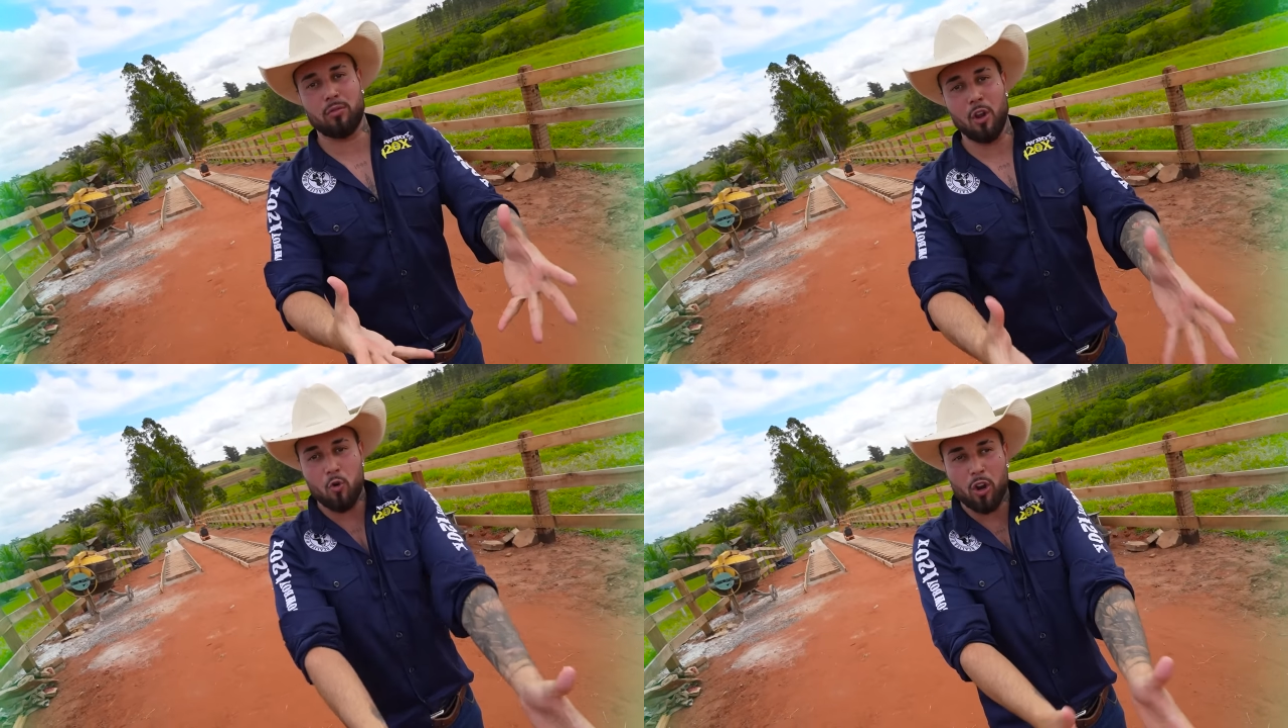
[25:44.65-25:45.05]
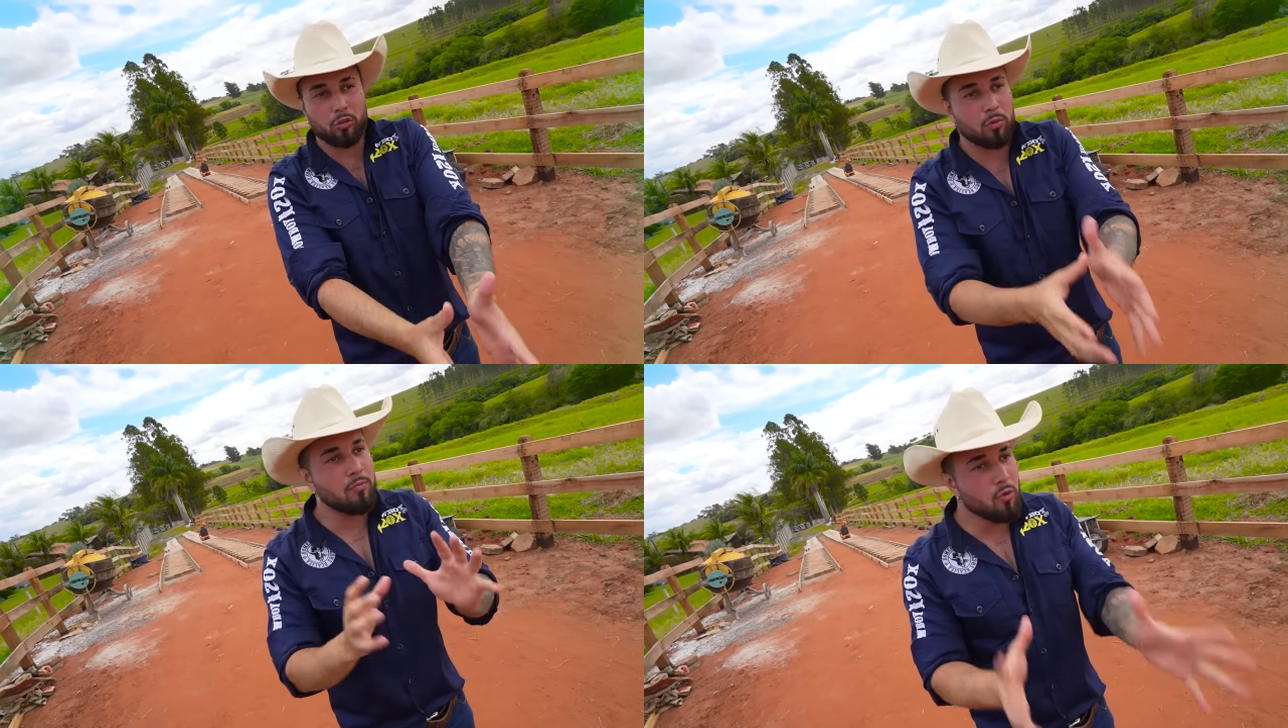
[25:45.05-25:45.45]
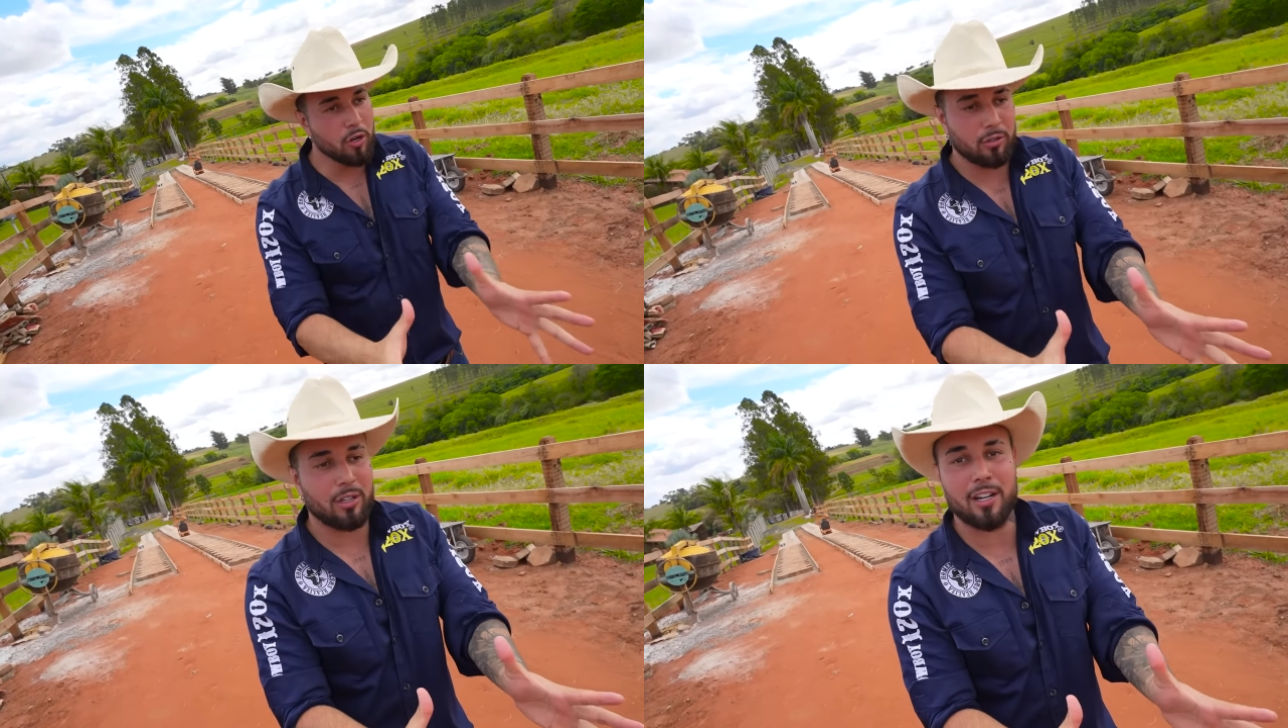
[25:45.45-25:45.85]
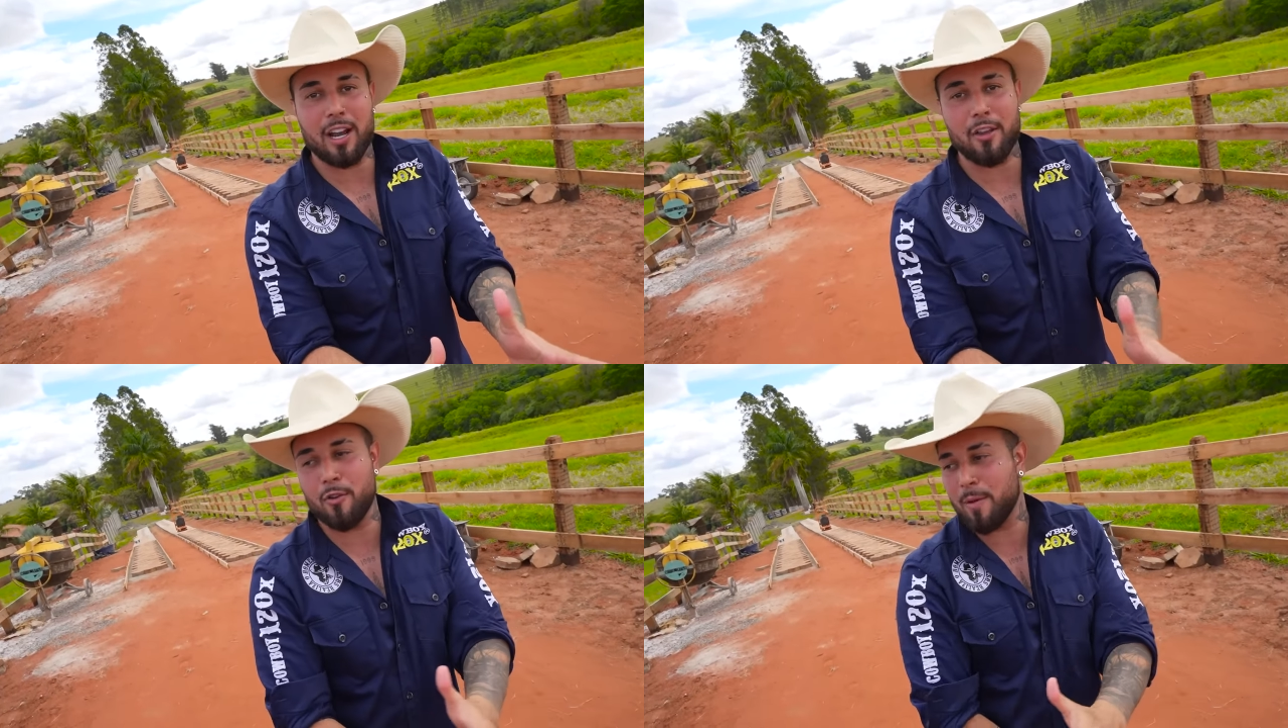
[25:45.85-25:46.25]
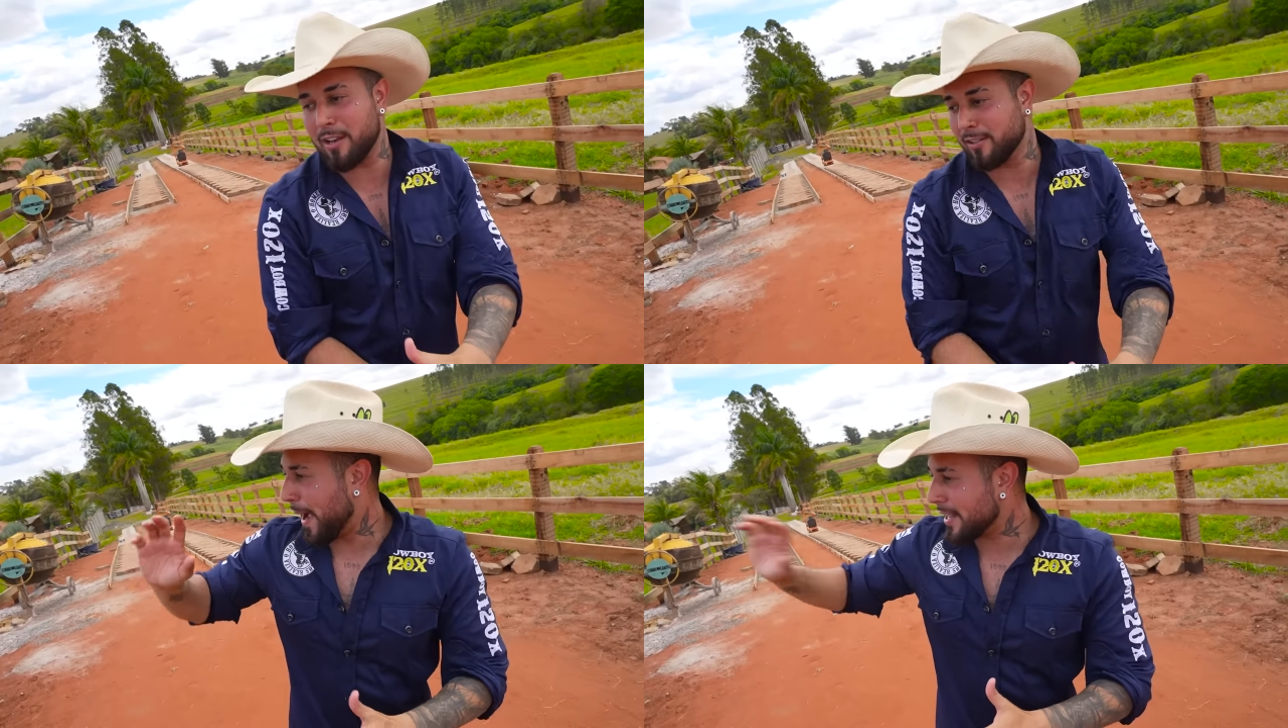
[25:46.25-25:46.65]
Eu gosto muito, tá ligado? Eu,
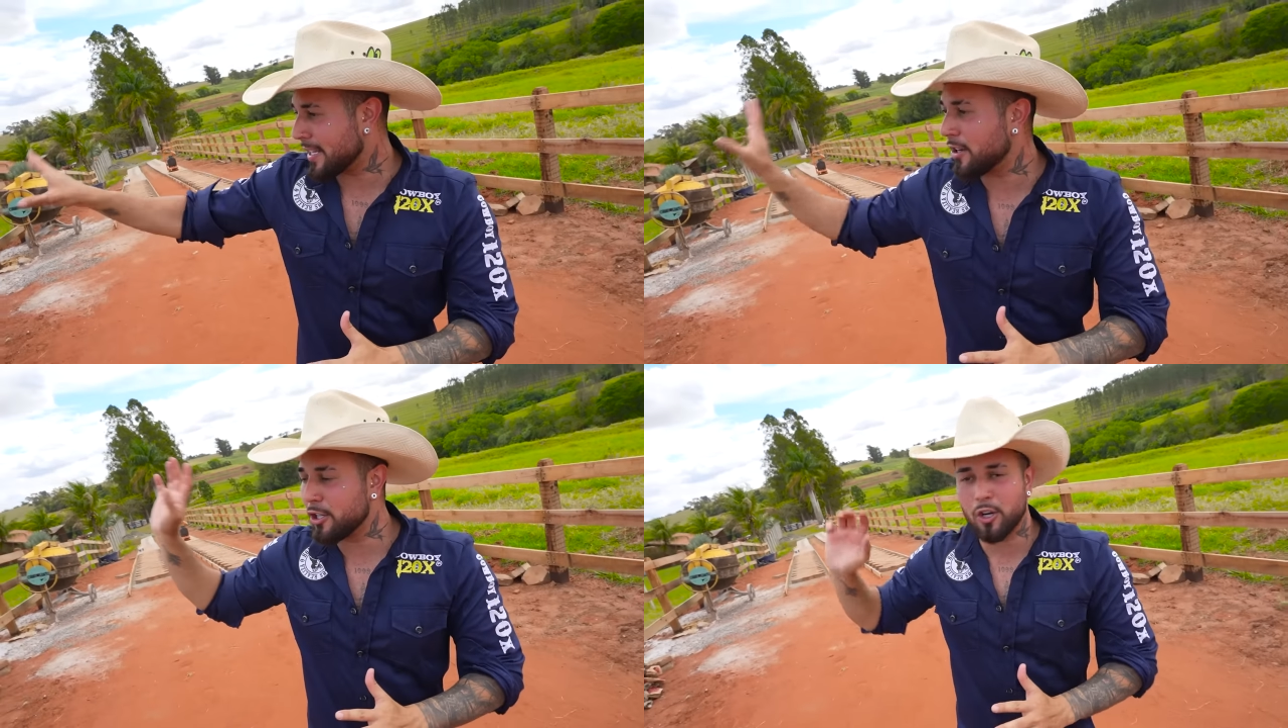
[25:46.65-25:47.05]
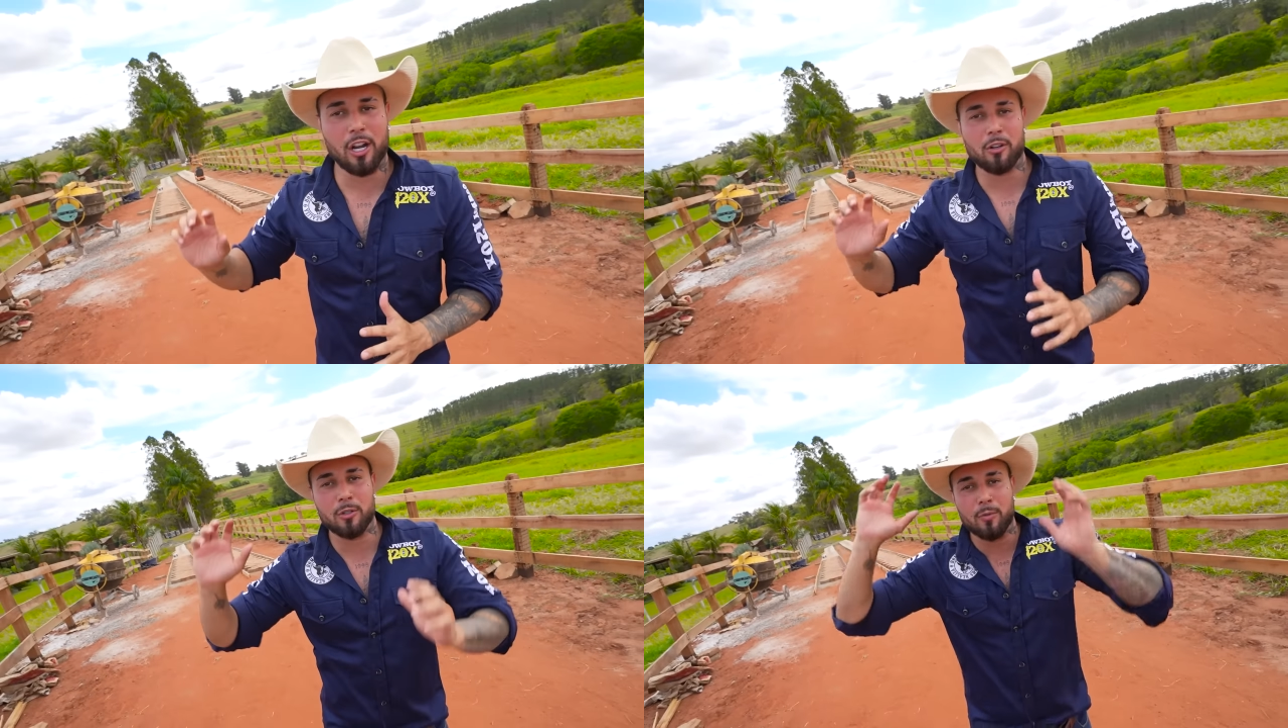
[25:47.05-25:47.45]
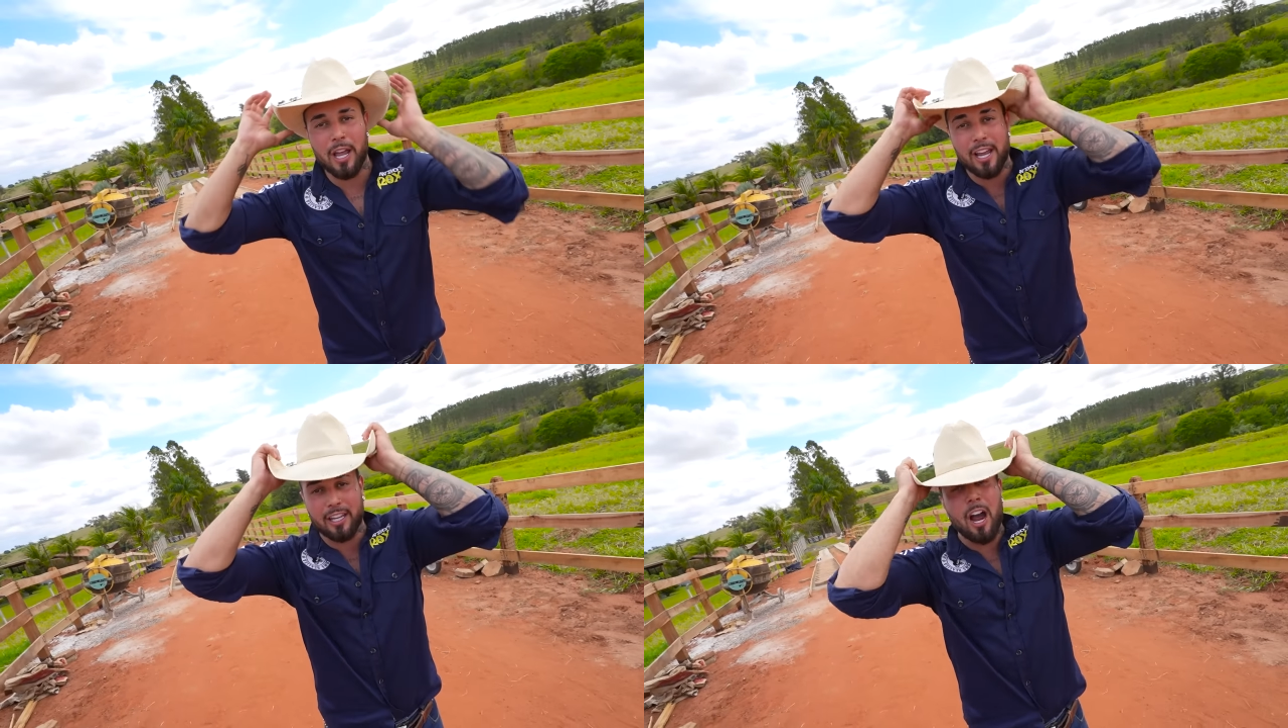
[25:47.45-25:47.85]
mano, passa a noite jogando com os moleques.